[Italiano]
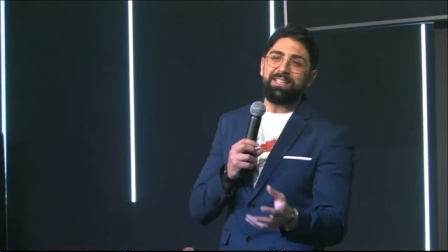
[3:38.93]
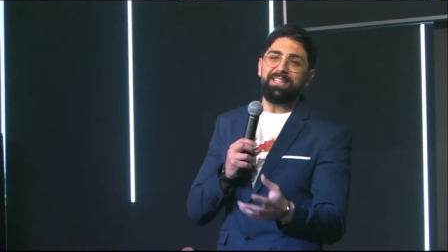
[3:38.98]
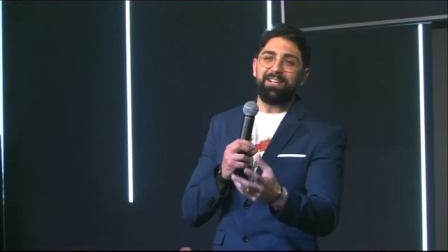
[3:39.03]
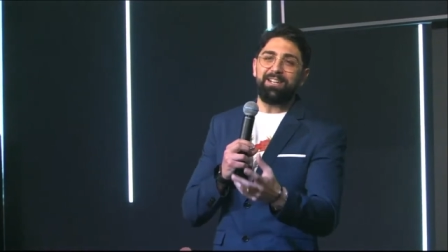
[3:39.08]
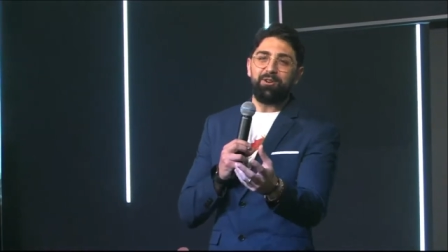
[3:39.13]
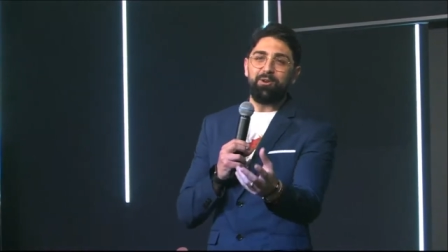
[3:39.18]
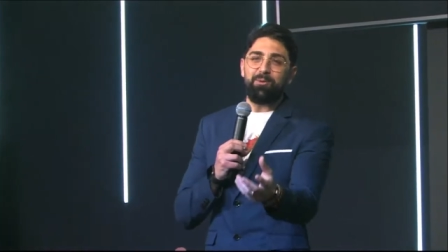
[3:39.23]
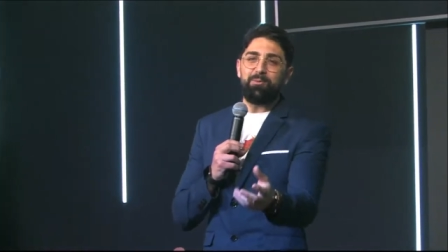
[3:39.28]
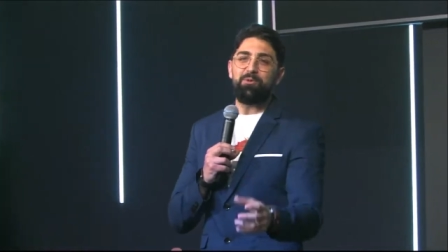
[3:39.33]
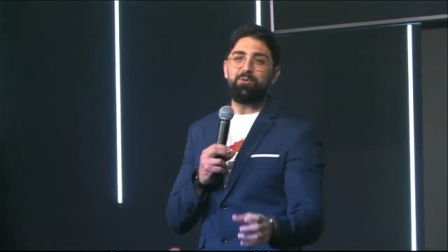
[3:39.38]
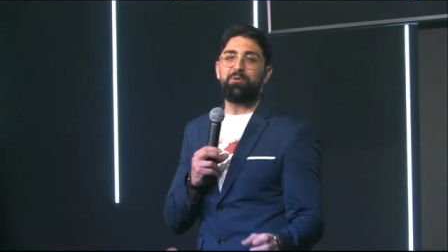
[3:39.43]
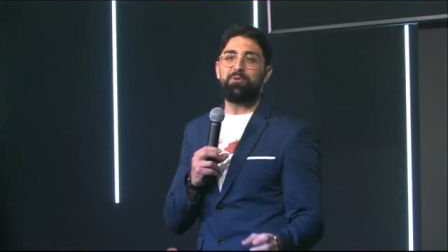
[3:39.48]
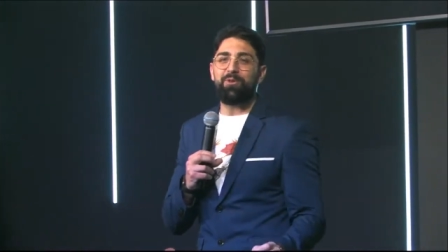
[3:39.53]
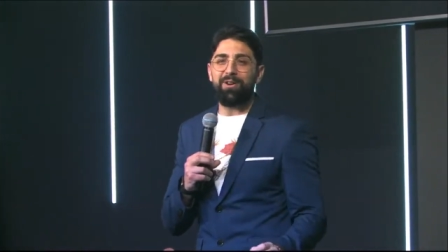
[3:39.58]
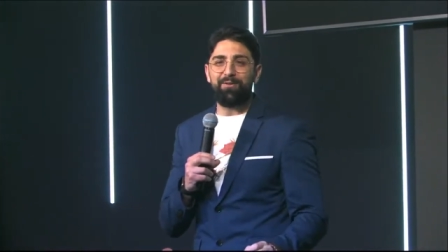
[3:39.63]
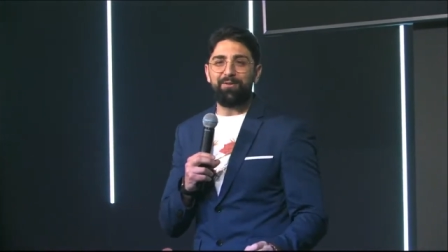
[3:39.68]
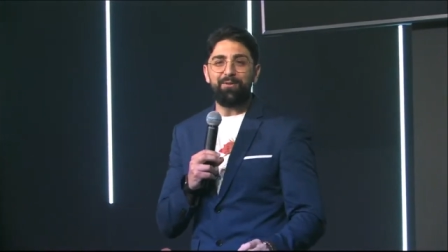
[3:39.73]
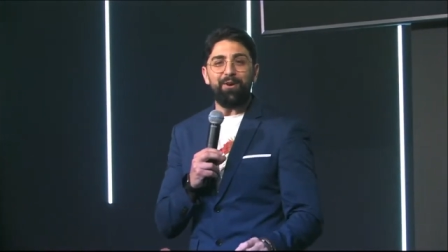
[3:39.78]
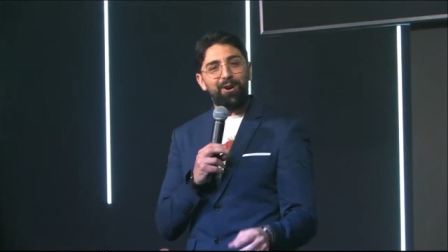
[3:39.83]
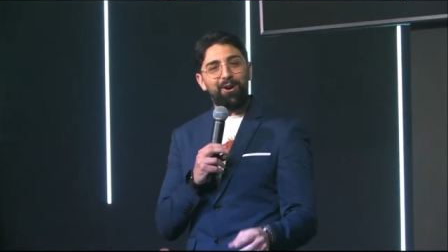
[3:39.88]
comunque
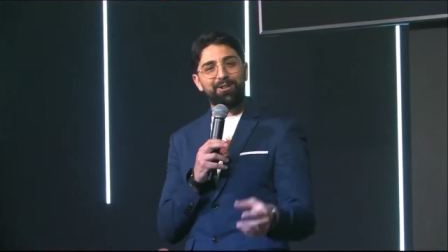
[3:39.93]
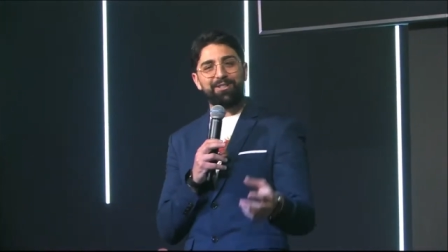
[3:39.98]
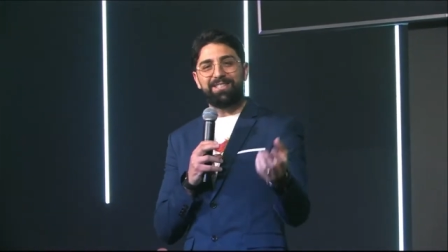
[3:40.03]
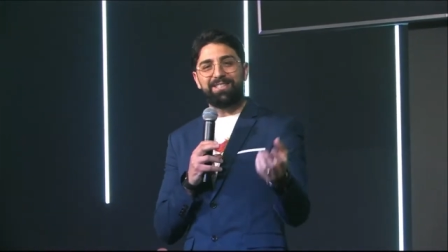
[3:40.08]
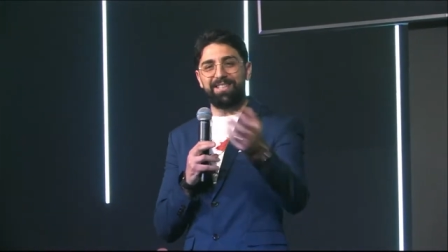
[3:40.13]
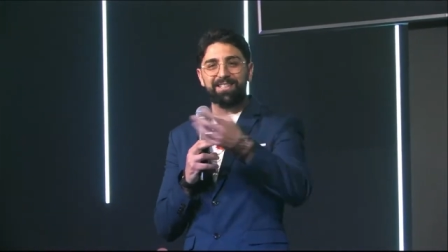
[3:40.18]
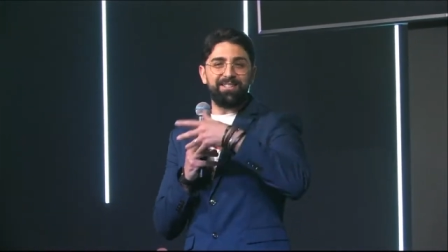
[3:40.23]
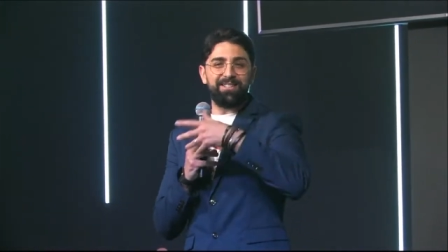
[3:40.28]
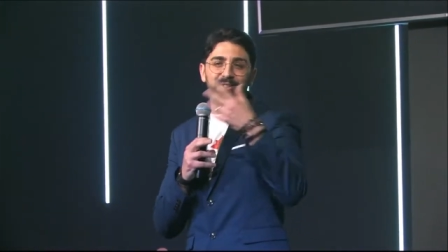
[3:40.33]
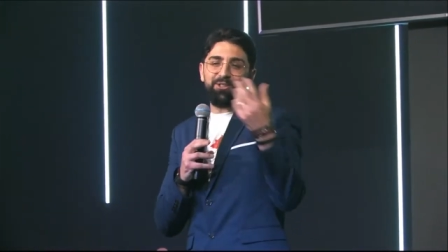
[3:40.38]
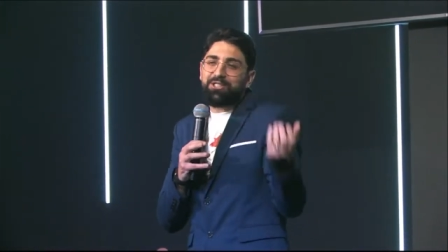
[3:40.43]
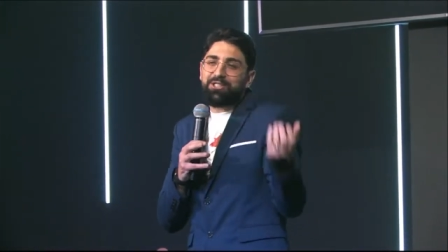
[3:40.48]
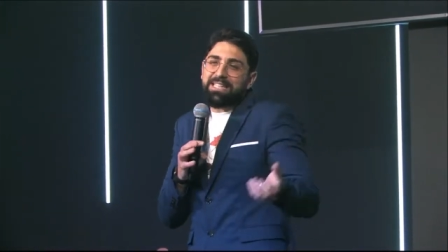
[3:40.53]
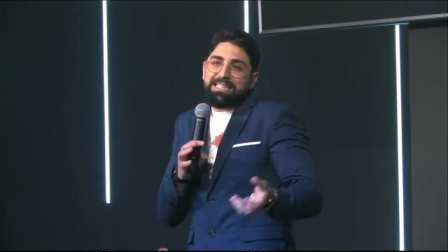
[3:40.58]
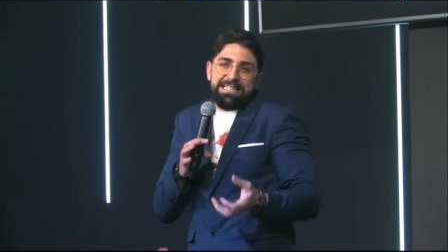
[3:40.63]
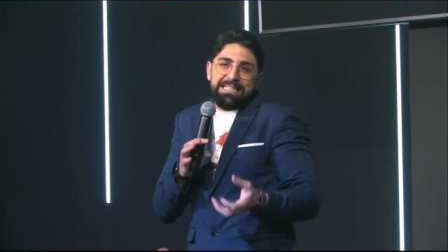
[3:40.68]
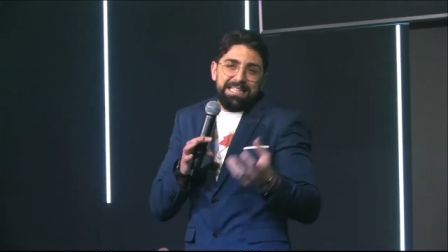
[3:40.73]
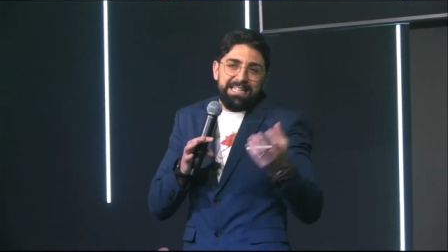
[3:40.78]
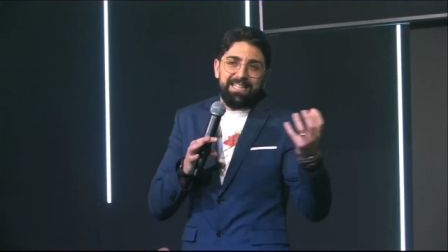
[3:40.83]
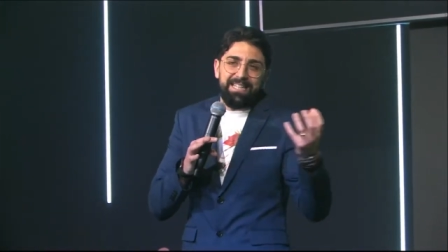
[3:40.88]
forse Dio ci ha
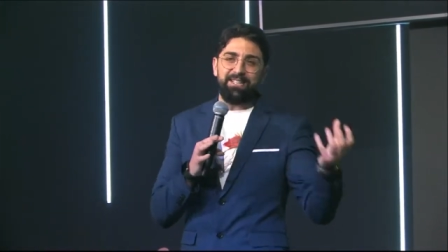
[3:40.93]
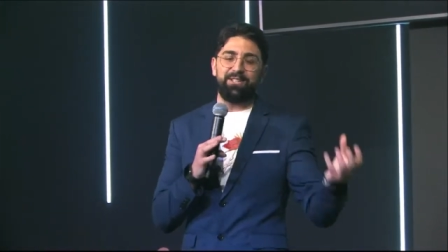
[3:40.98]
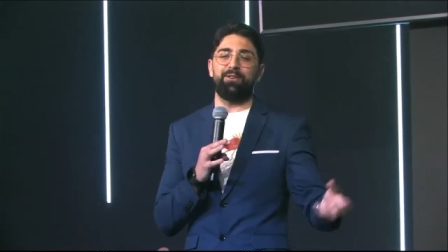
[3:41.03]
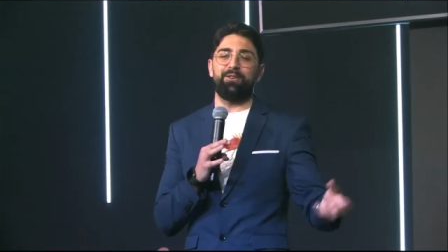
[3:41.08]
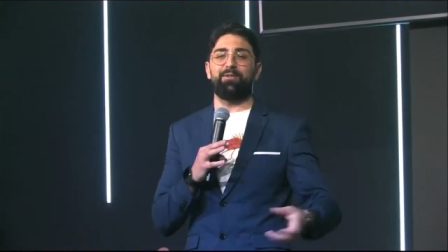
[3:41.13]
detto,